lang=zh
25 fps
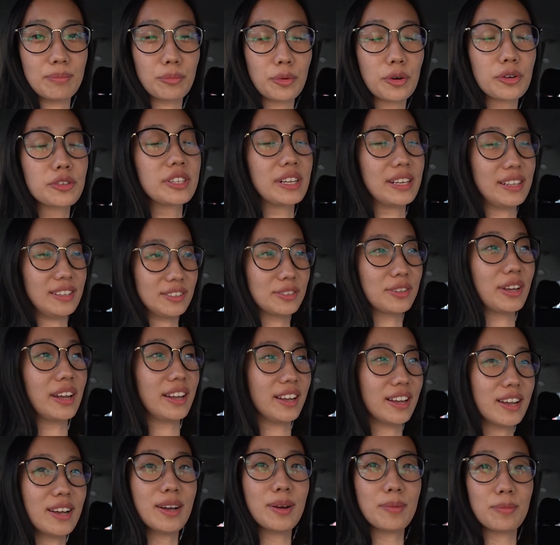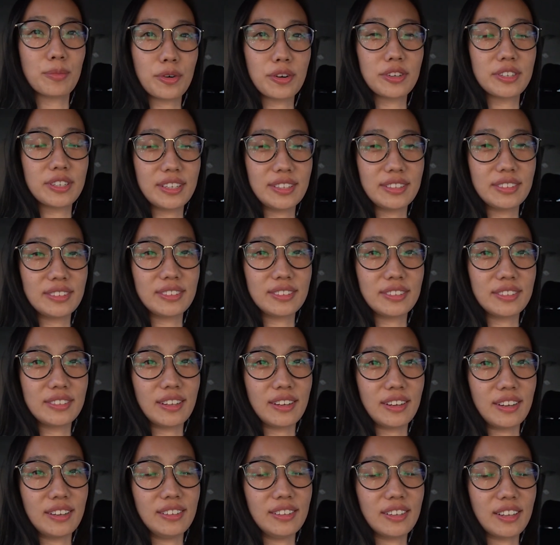Morton。对，Morton
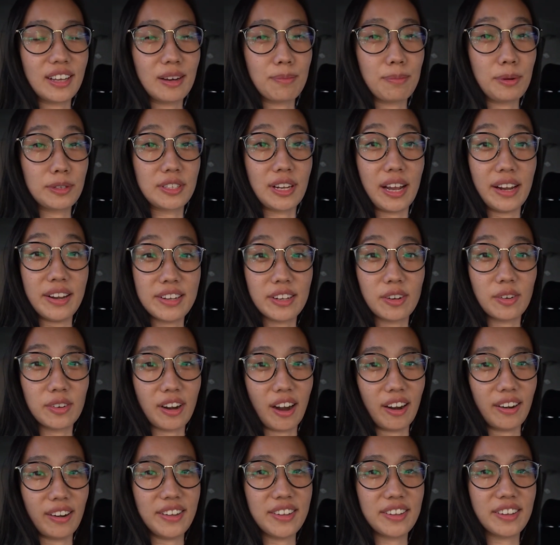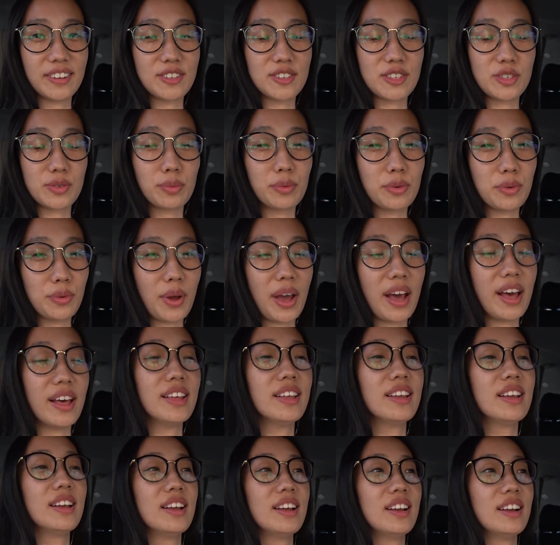的那个 Botanical Garden 一个植物
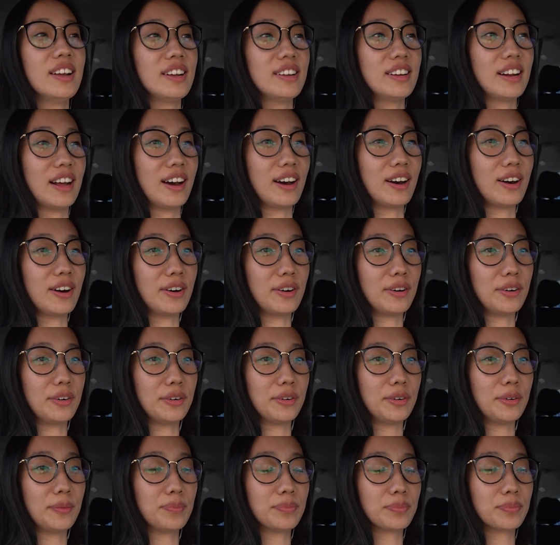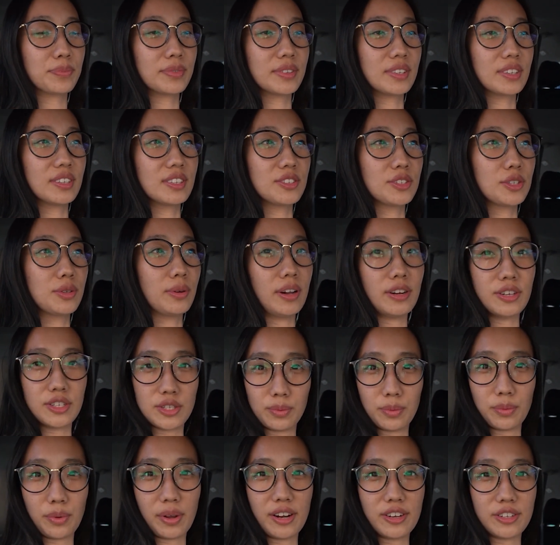园，然后去完
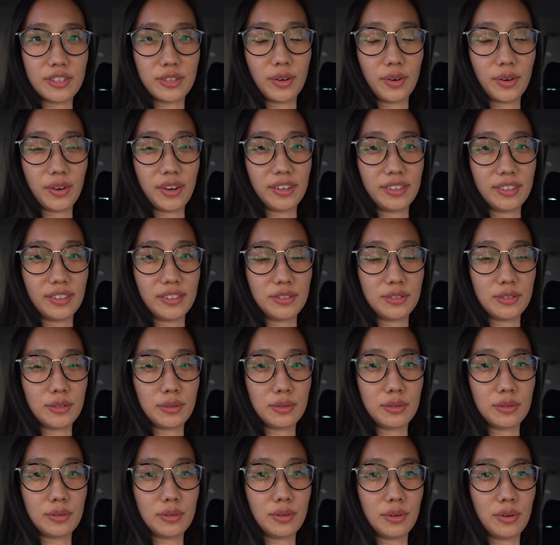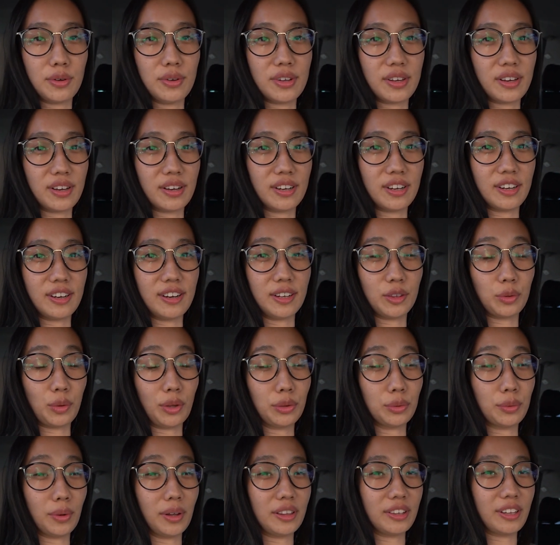植物园之后，可能就去一个
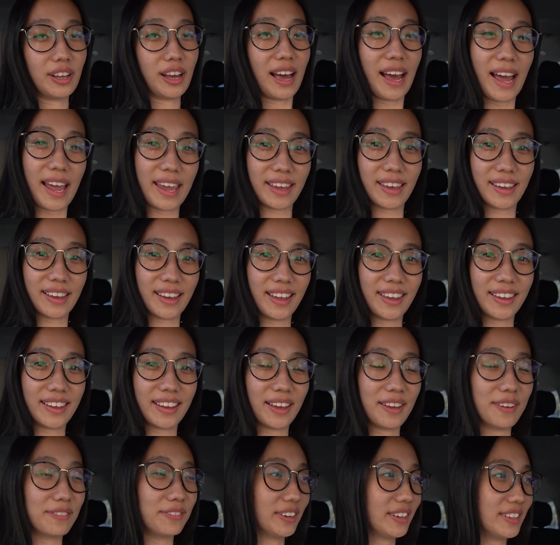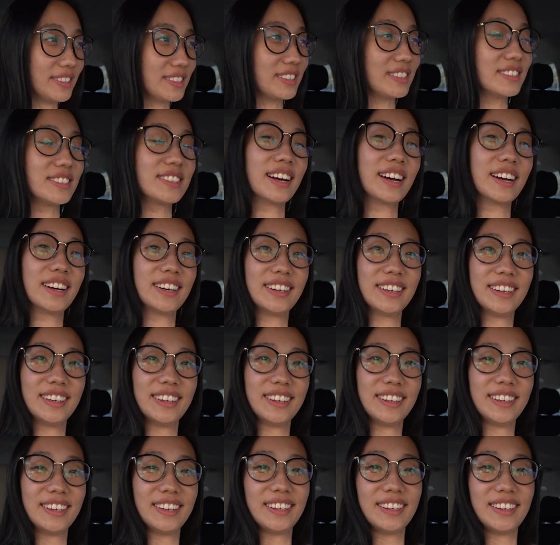短短的 hike 看一看风景这样。
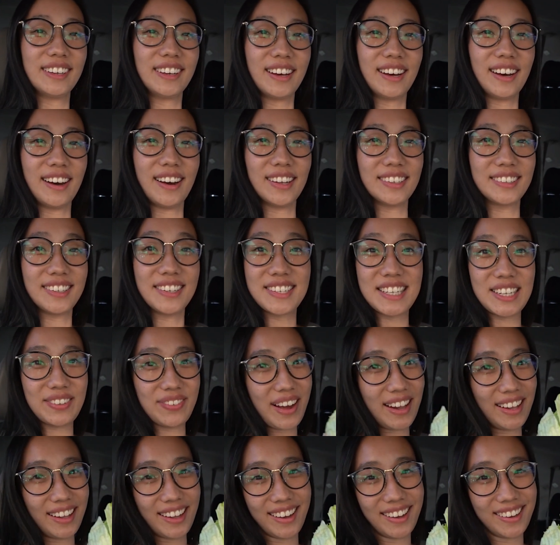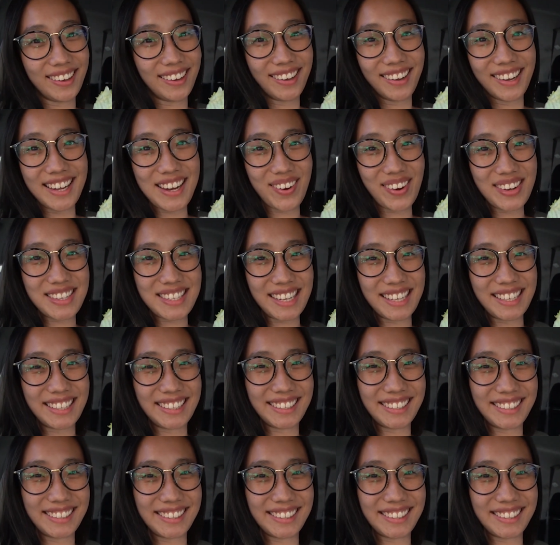啊，先吃饭了，一会儿见。